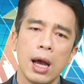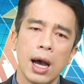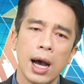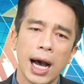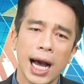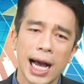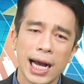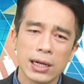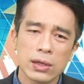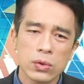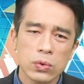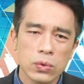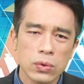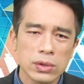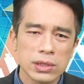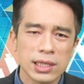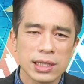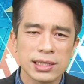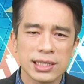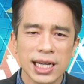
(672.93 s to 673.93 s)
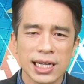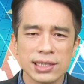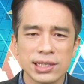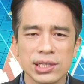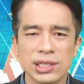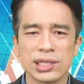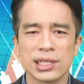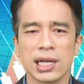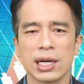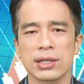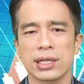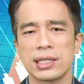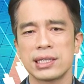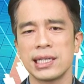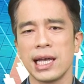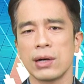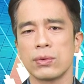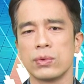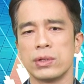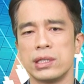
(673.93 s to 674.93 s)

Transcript: 韩国人家至少也站稳